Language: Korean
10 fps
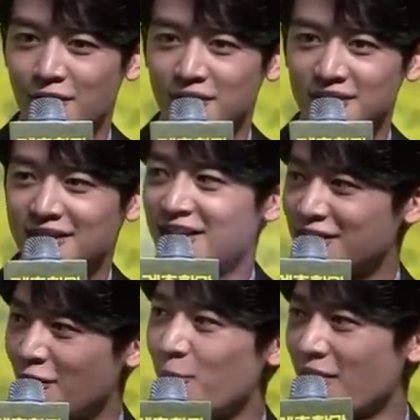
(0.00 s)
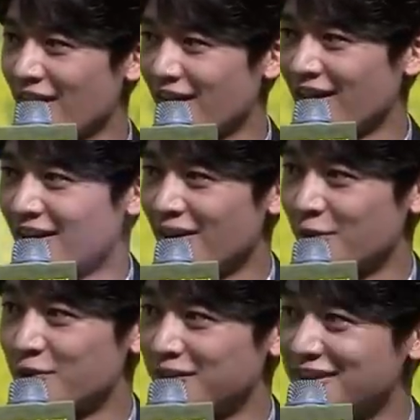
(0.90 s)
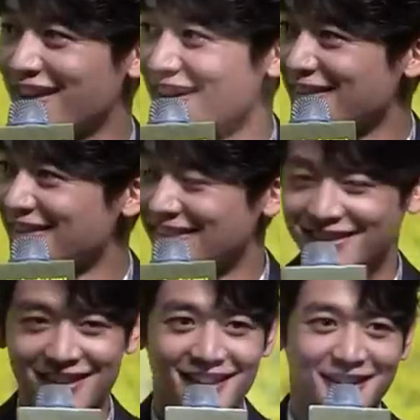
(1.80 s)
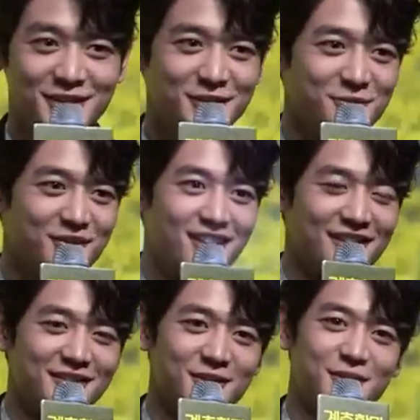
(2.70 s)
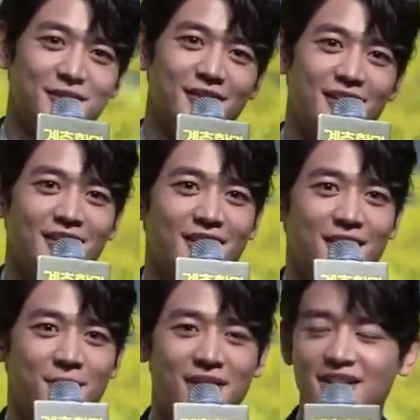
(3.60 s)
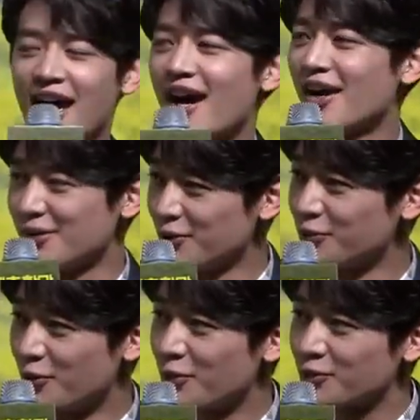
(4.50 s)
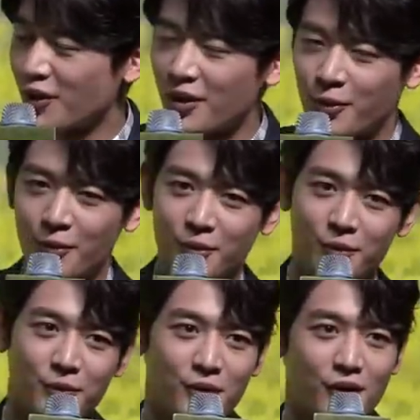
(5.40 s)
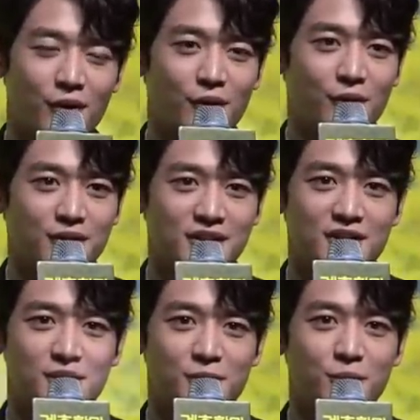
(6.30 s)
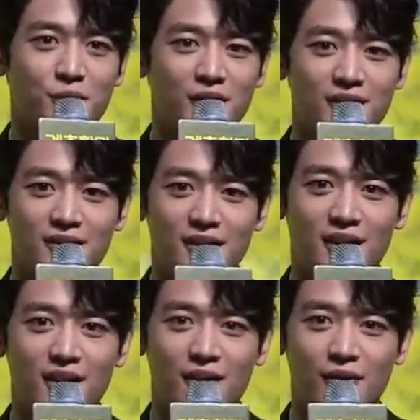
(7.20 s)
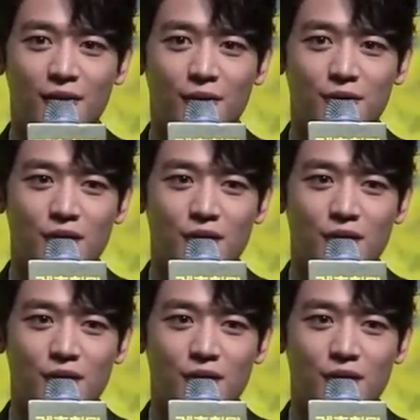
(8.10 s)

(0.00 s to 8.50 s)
스크린의 선배라고 그쵸, 저는 생각을 그 했었습니다. 예, 예. 예. 그래서 많이 다가가려고 노력도 했고 음. 어, 친해지려고 노력했는데 어,